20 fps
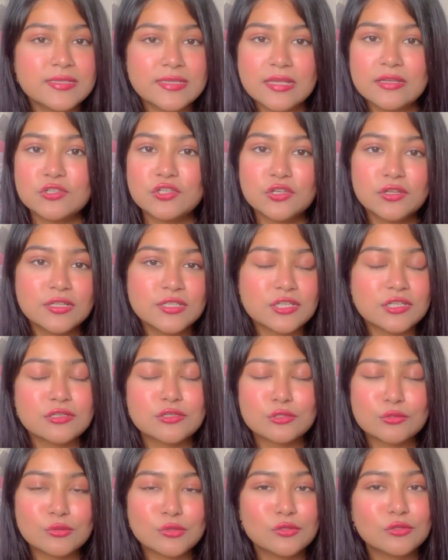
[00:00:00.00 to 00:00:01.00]
এসেন্সিয়াল
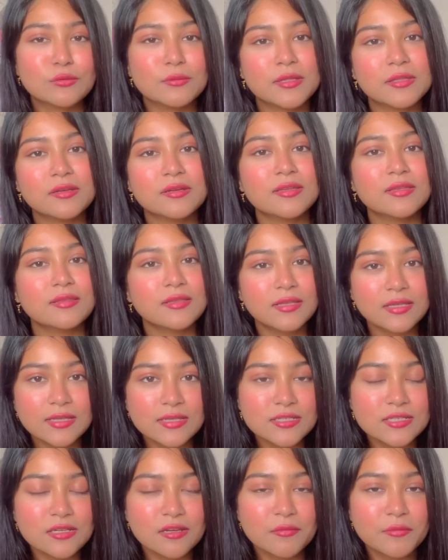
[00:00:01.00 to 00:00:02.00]
জিনিসগুলো তোমাদেরকে
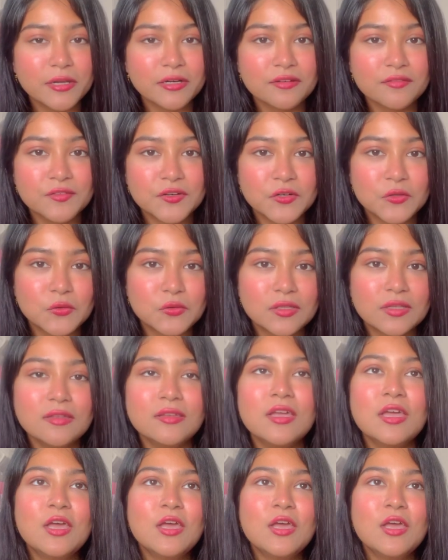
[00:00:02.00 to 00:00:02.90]
দেখিয়েছিলাম একটা ভিডিওতে